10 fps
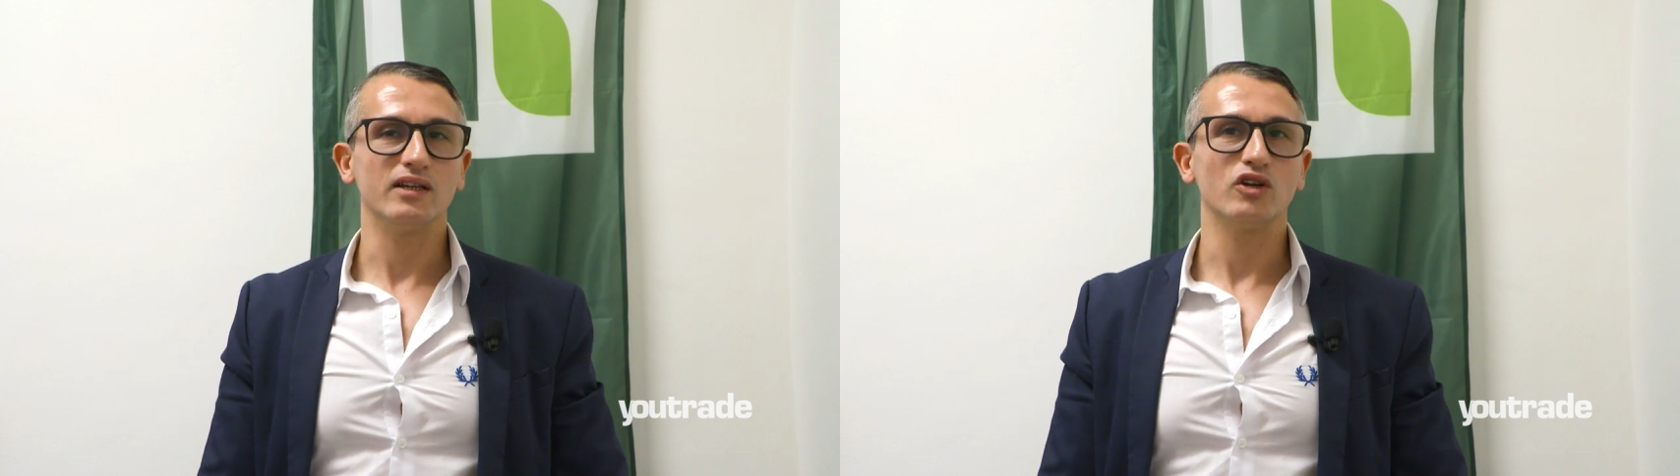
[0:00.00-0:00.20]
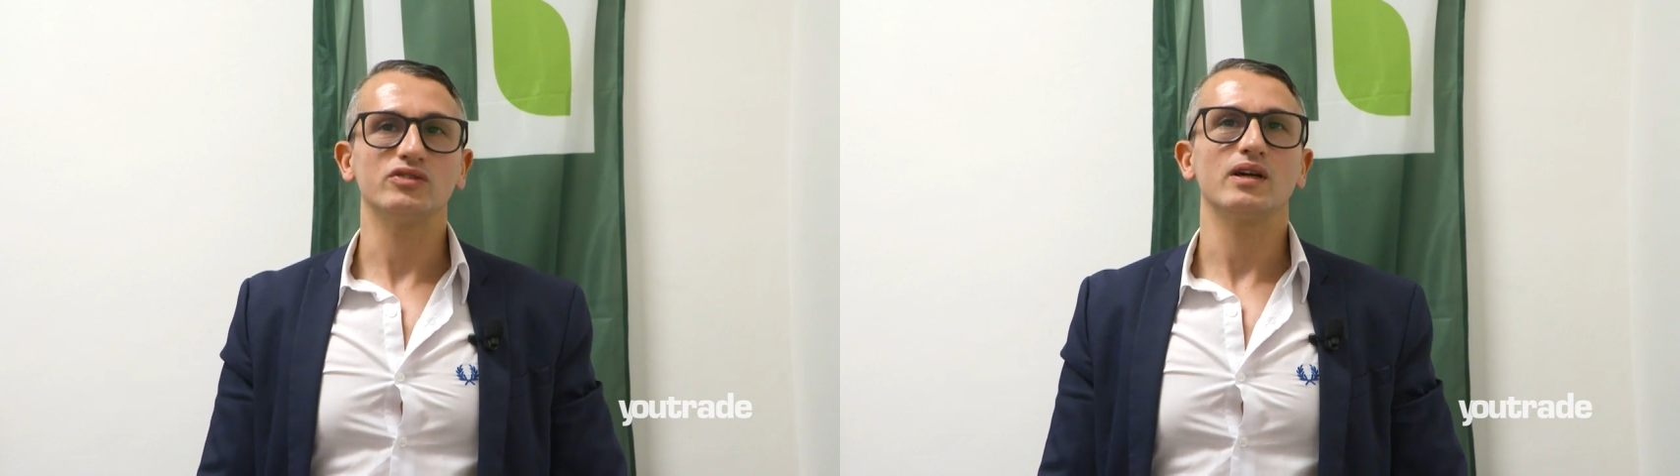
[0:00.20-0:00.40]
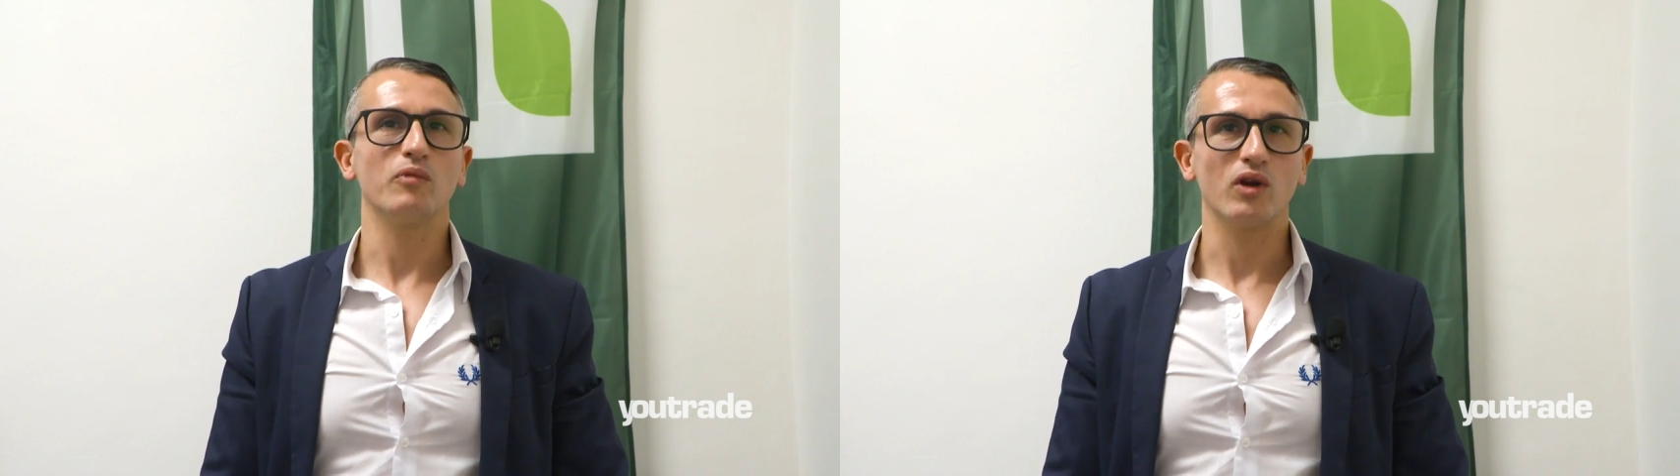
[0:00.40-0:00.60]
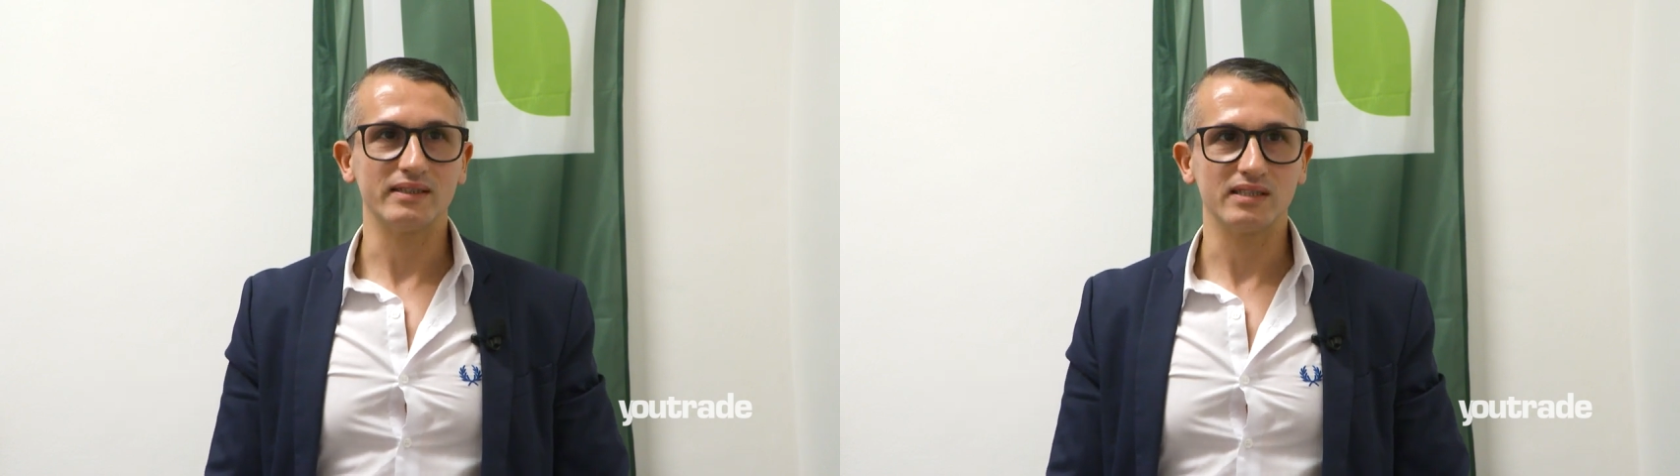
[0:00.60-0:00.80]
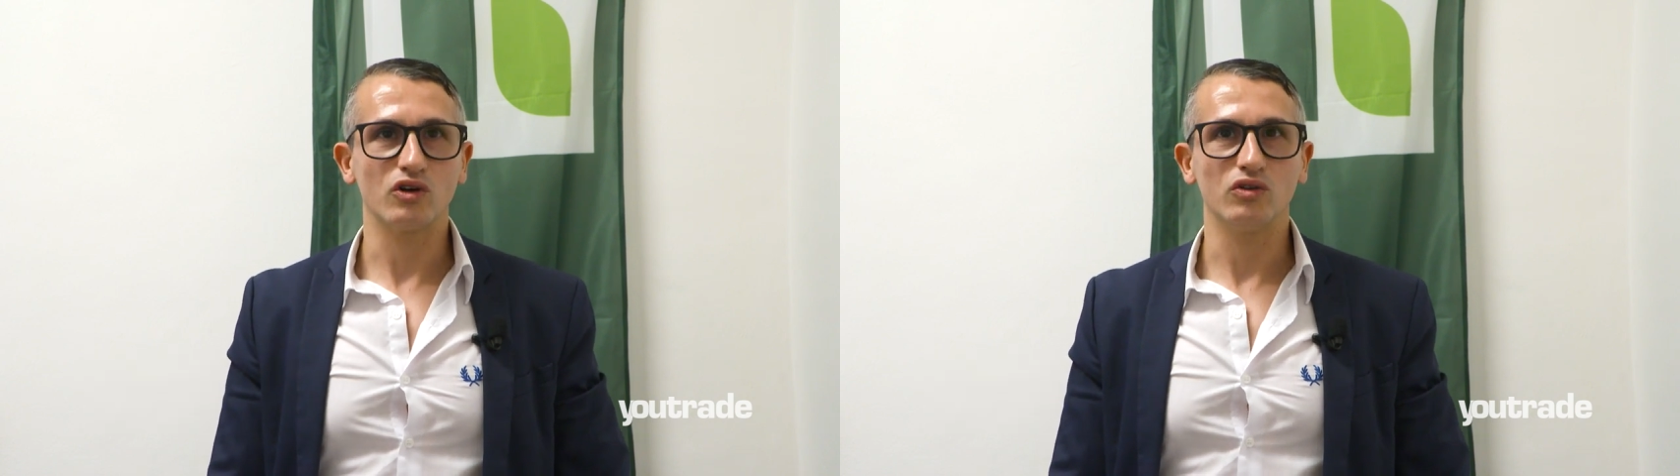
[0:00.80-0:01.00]
Noi siamo la
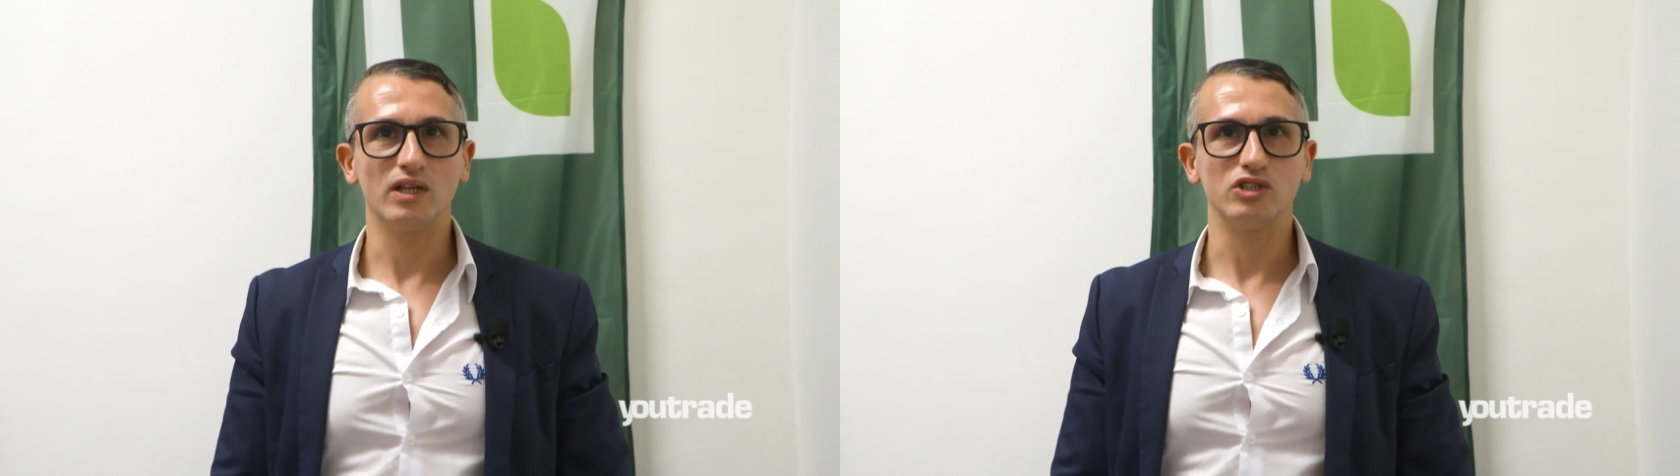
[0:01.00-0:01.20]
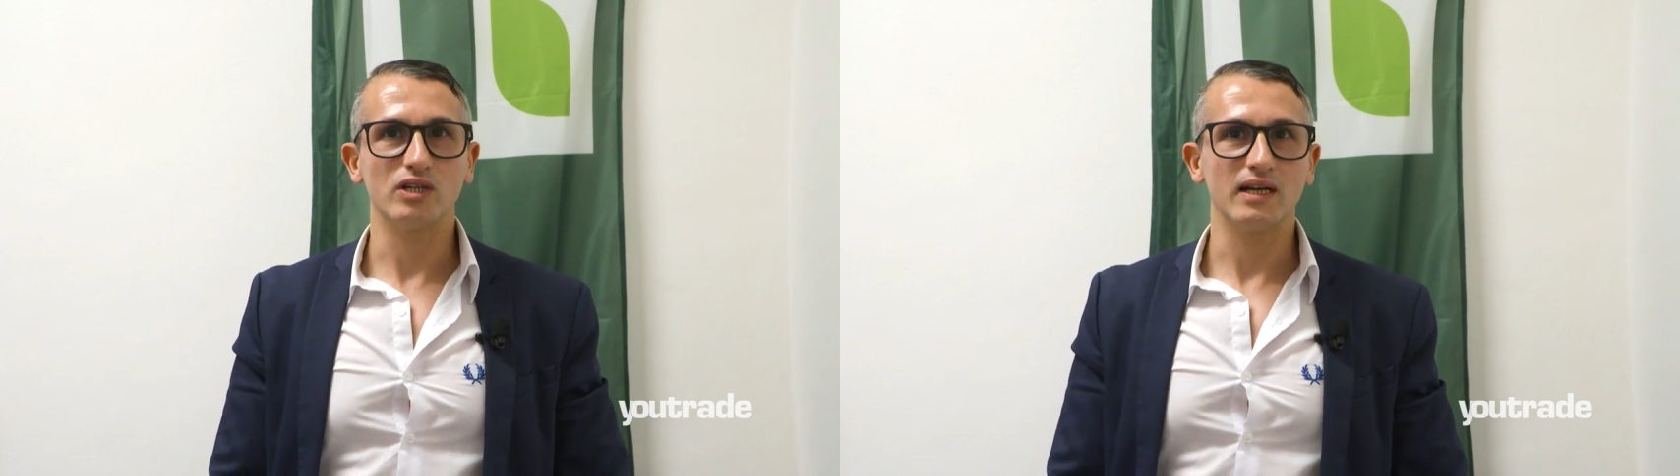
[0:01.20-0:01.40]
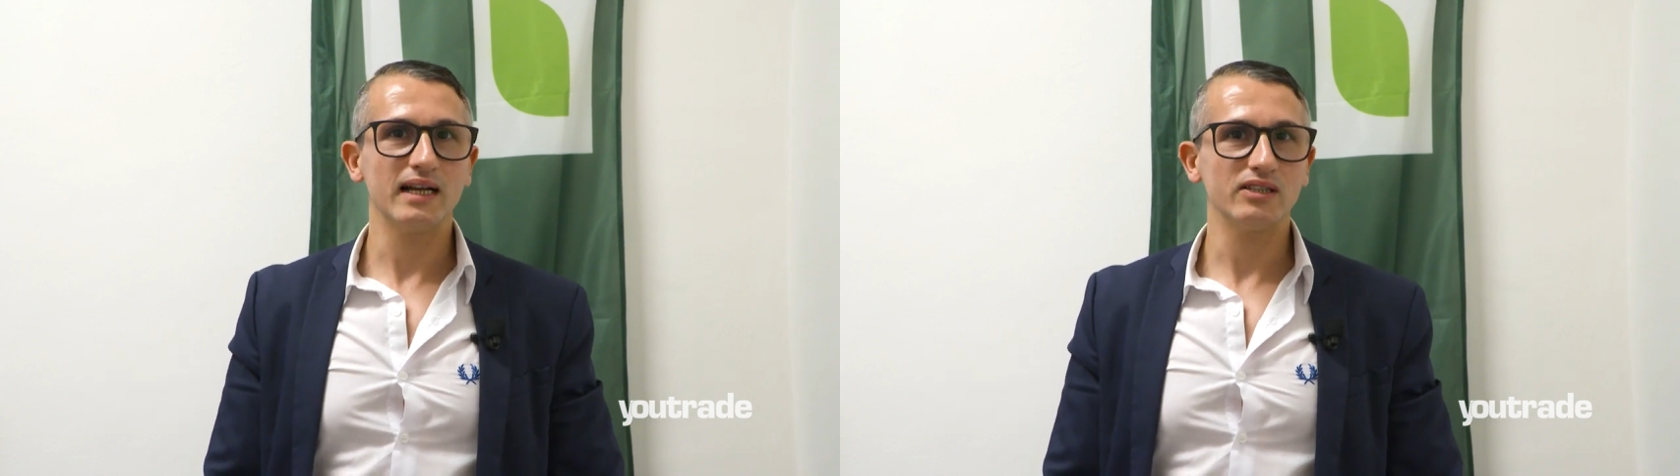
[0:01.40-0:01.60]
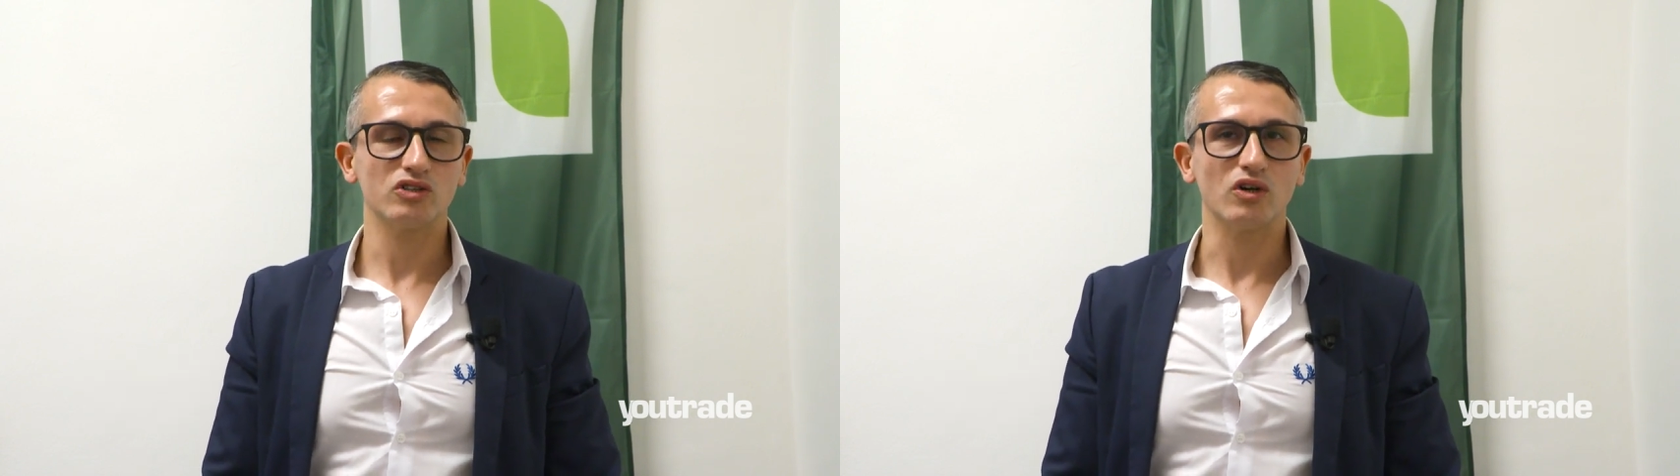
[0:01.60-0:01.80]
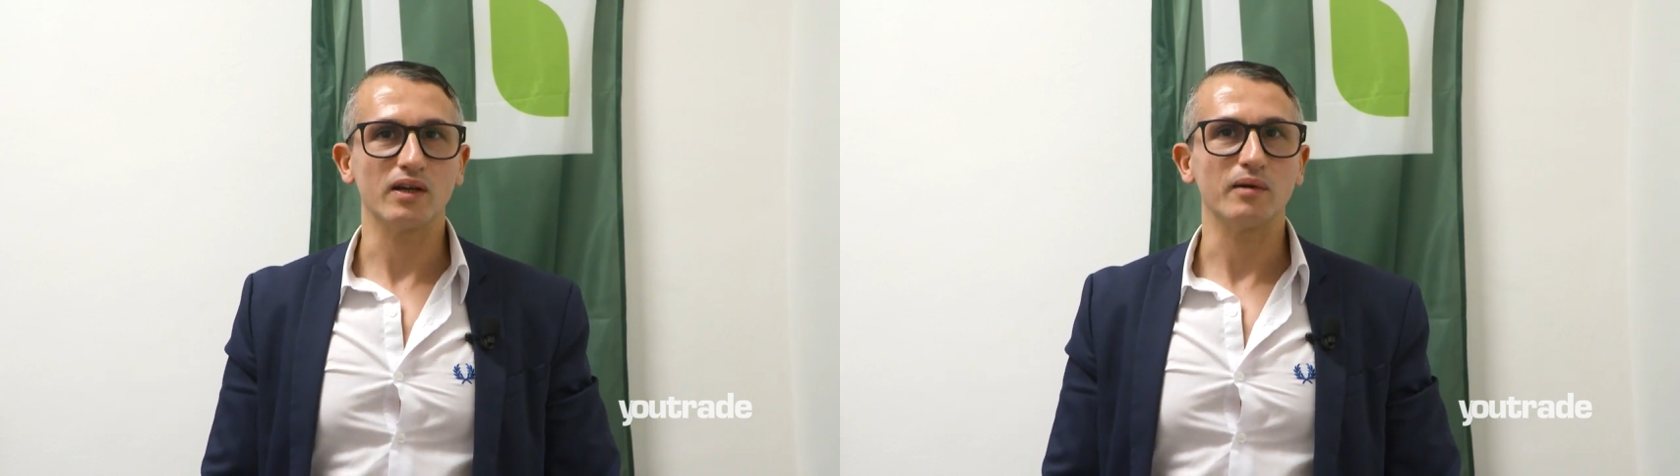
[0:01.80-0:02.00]
seconda
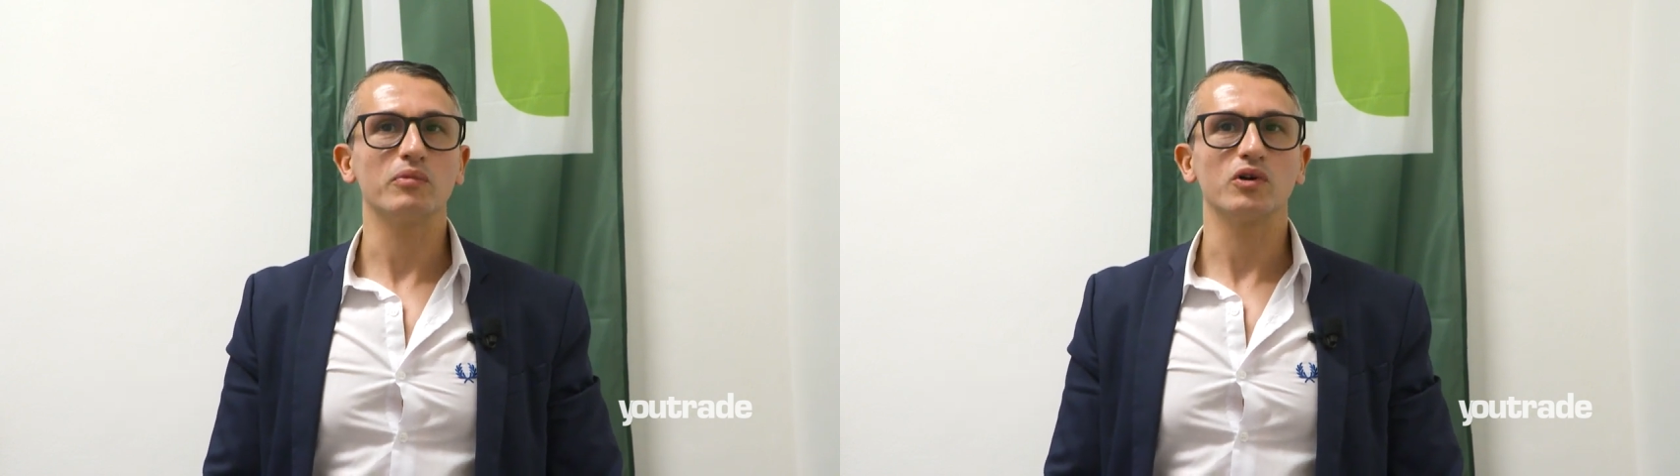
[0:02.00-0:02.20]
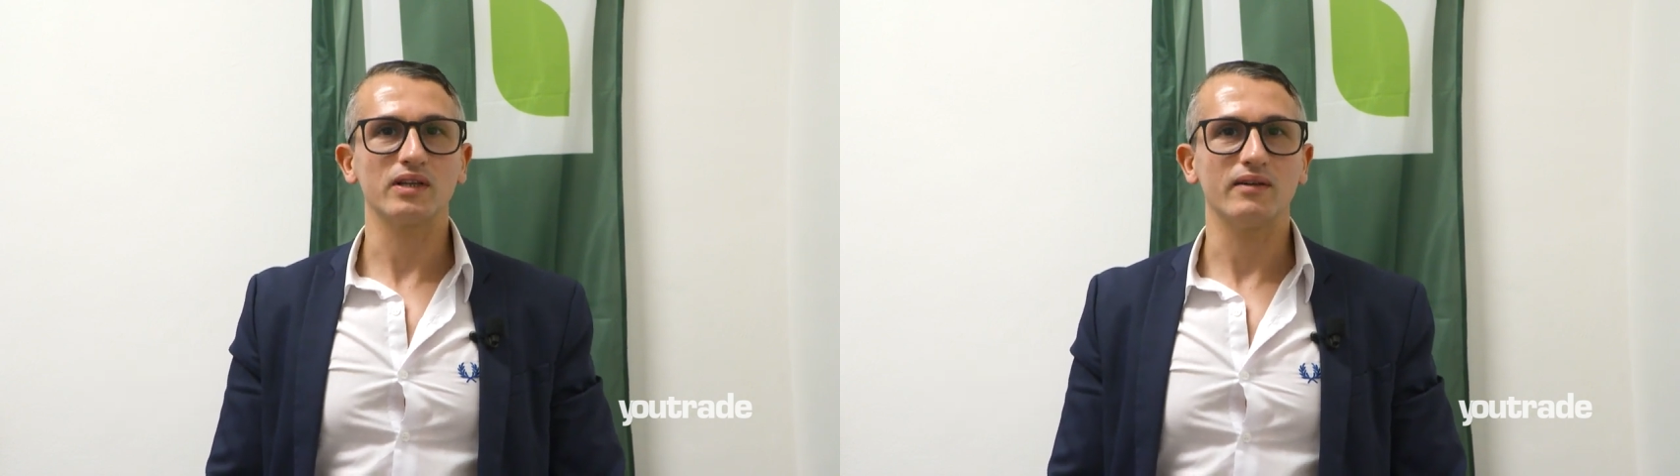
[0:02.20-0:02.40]
generazione che porta